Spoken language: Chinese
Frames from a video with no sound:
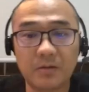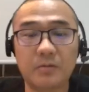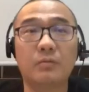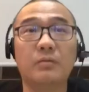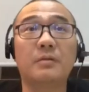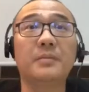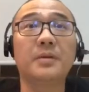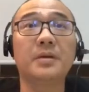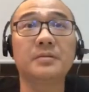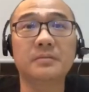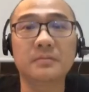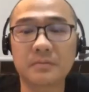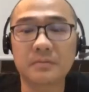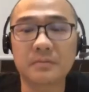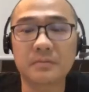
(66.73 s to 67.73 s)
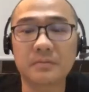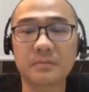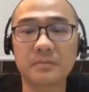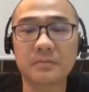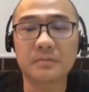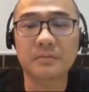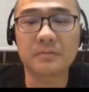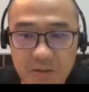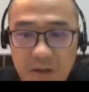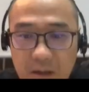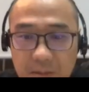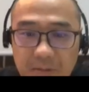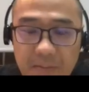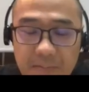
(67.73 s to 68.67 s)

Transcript: 我们呃公司叫 i p